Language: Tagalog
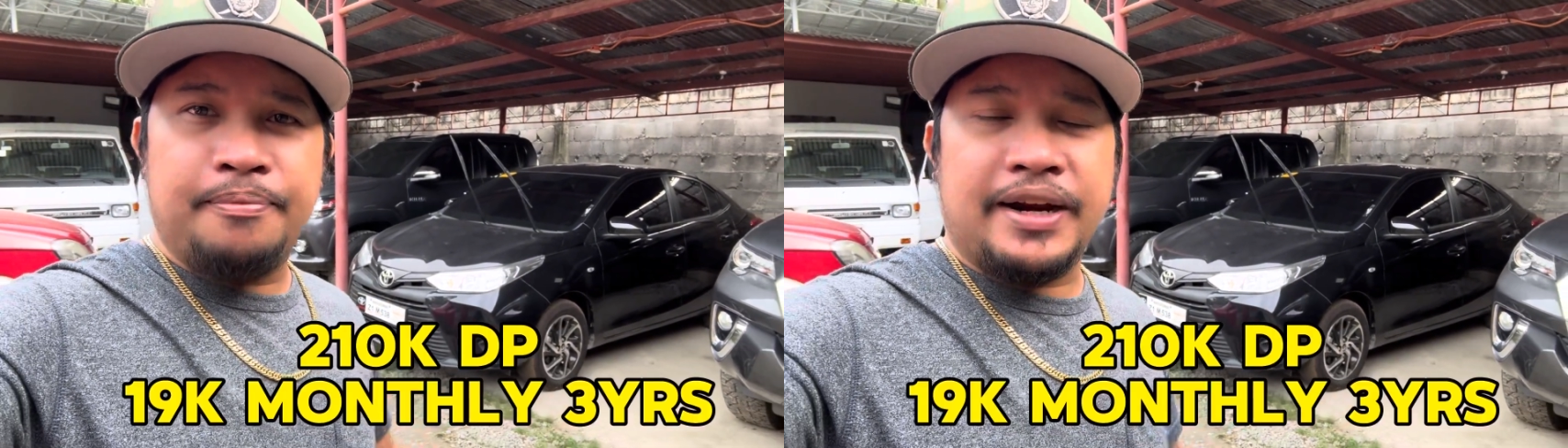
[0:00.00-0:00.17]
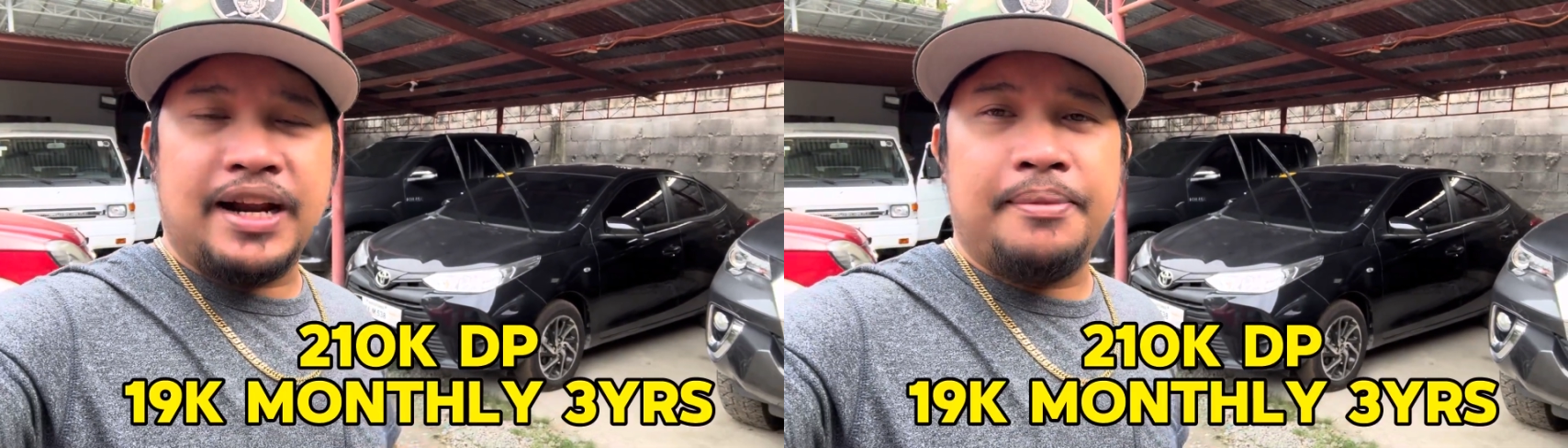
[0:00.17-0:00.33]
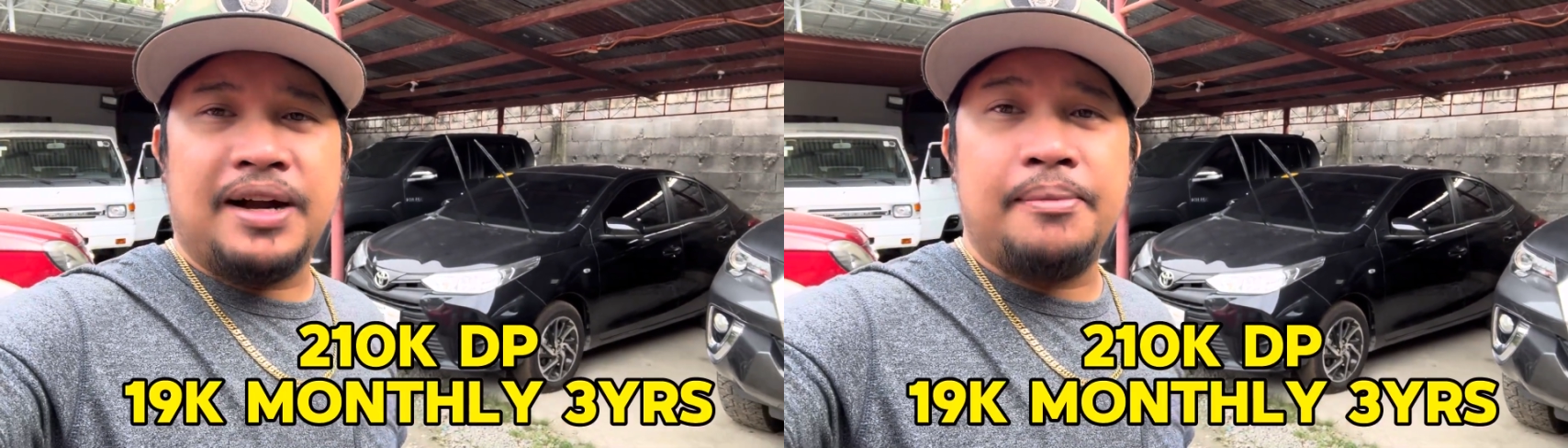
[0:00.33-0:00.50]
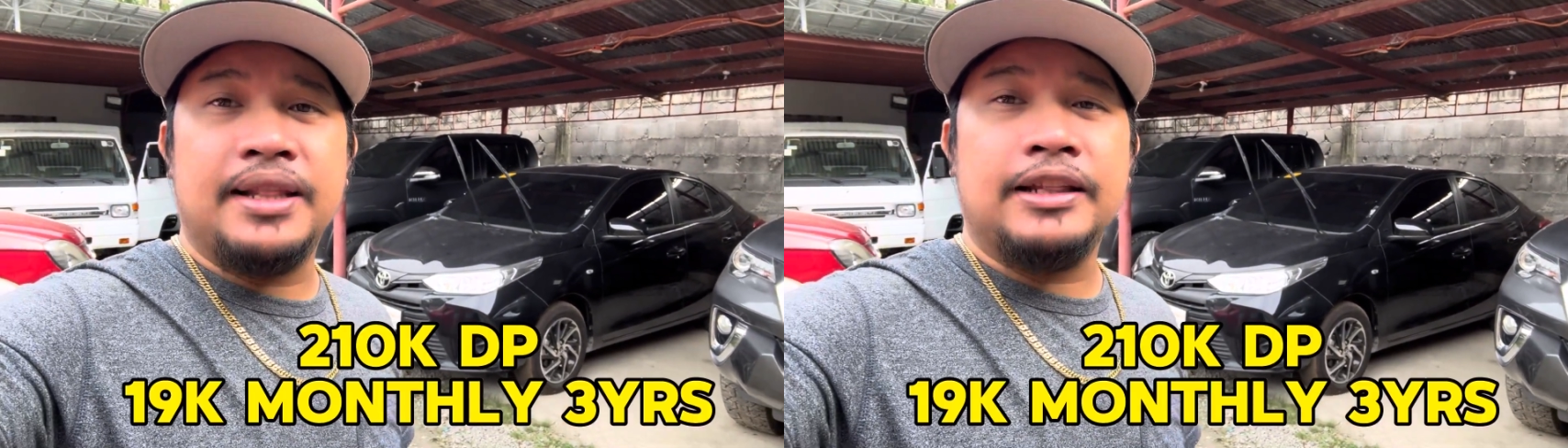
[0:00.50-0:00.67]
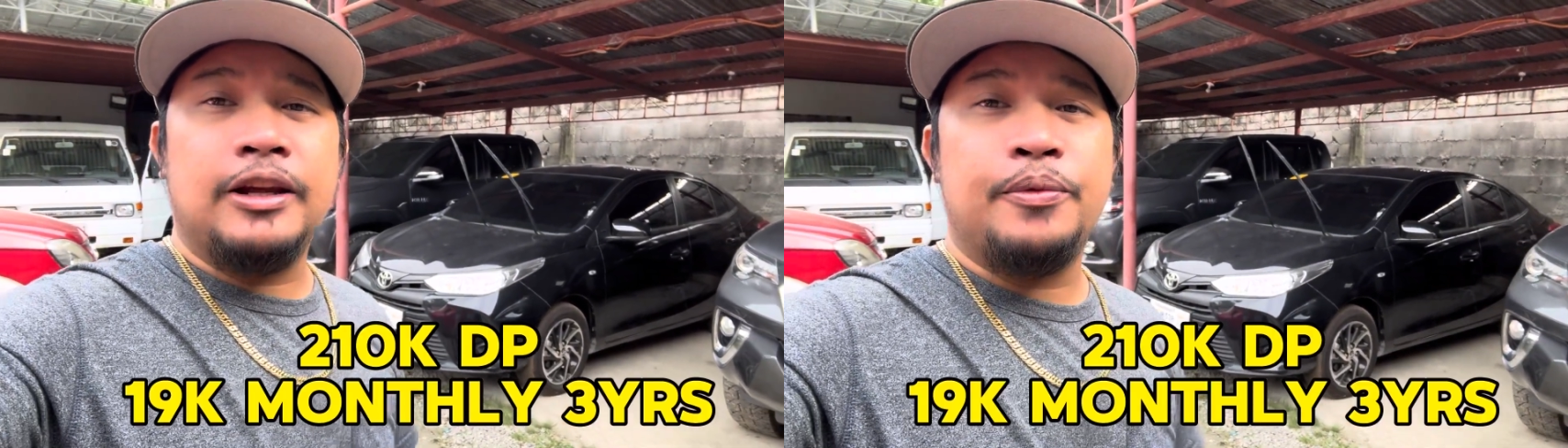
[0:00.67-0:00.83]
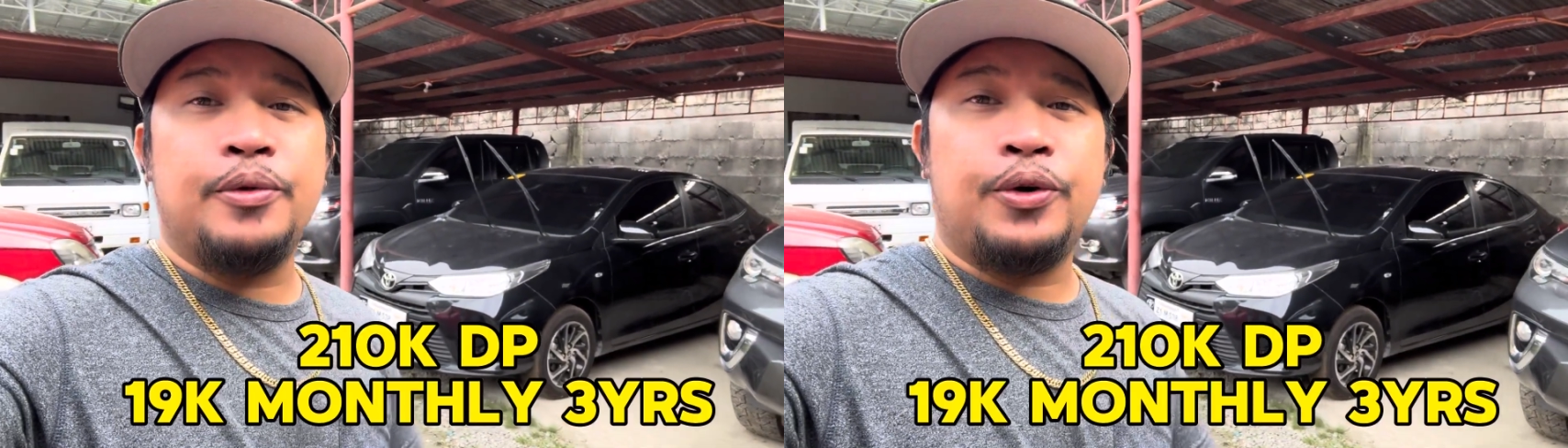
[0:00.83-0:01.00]
para
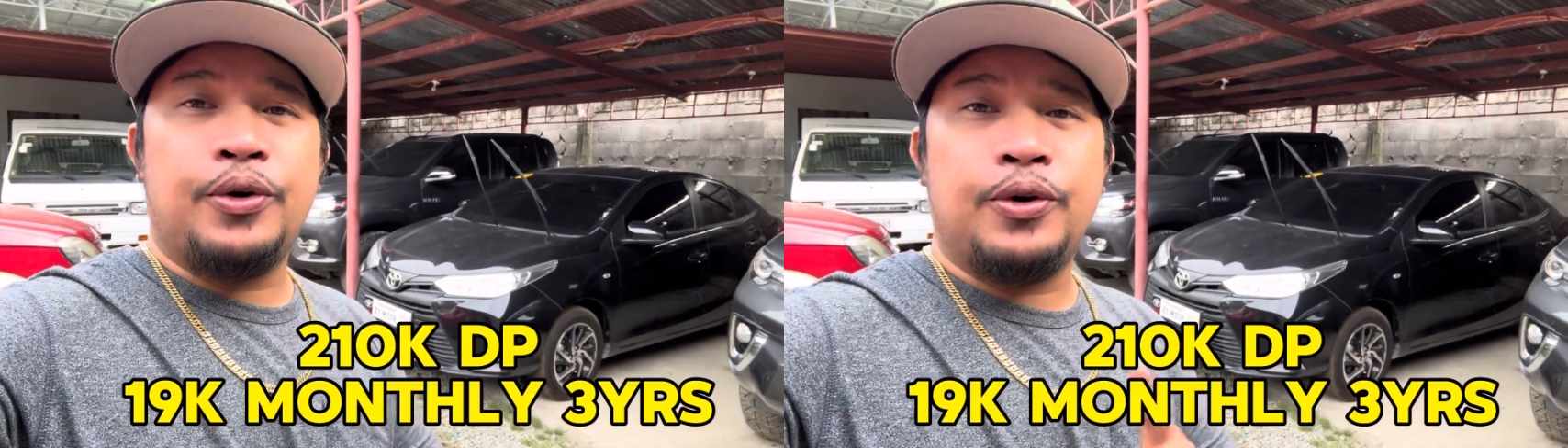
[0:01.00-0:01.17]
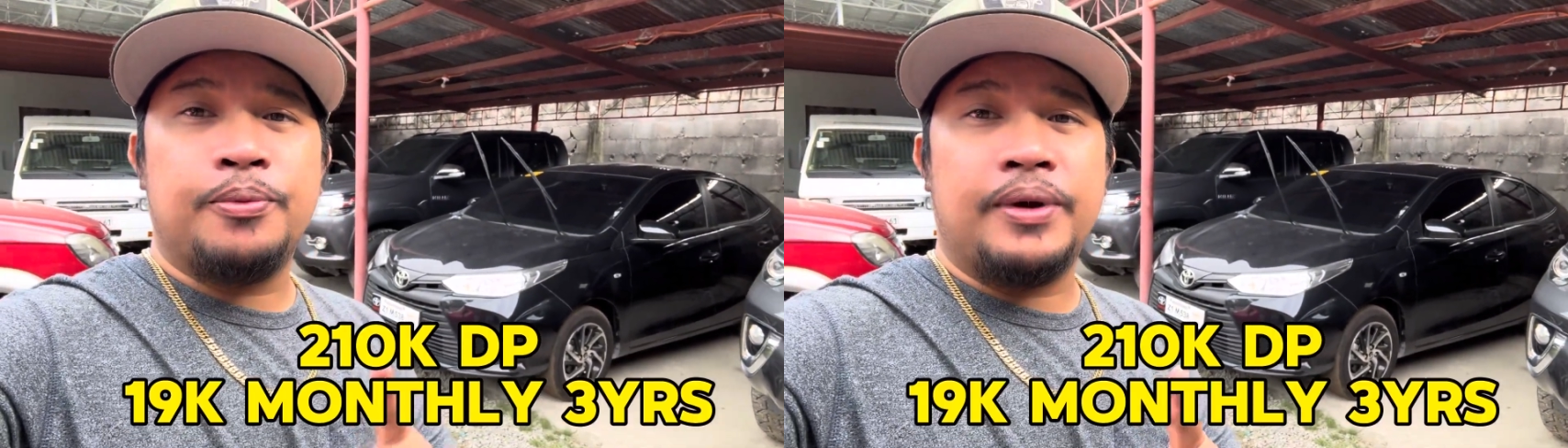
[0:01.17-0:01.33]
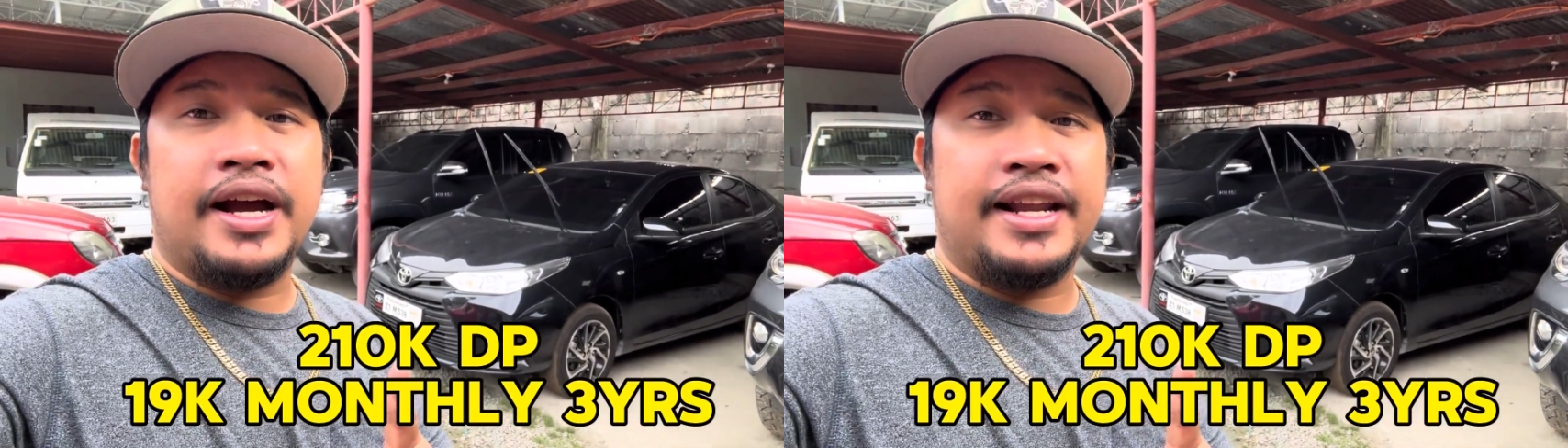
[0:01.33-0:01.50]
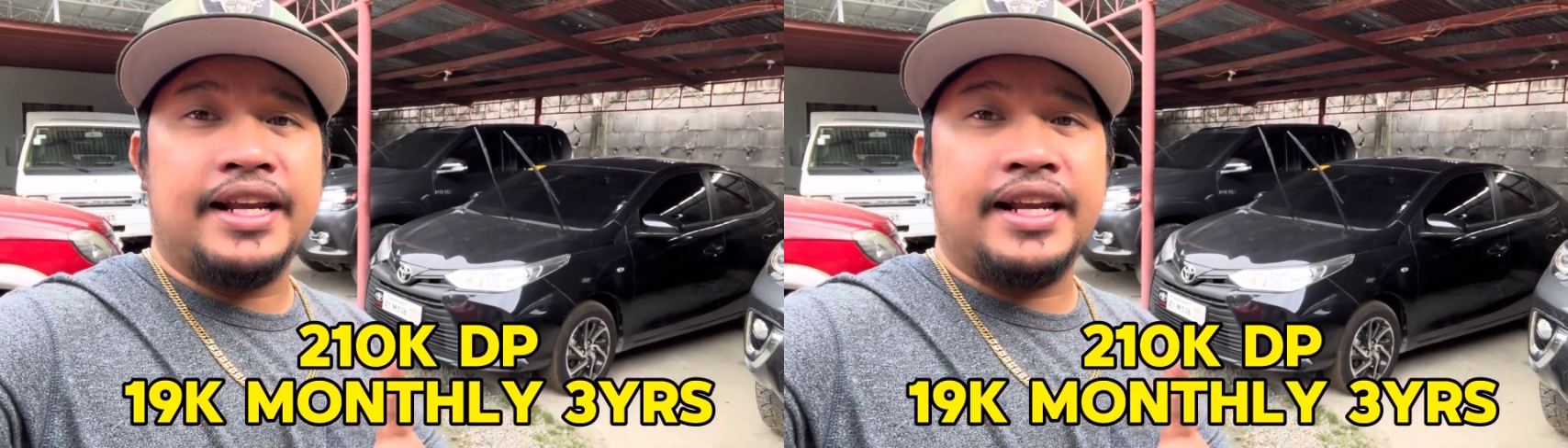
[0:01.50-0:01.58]
makamonthly mo og mga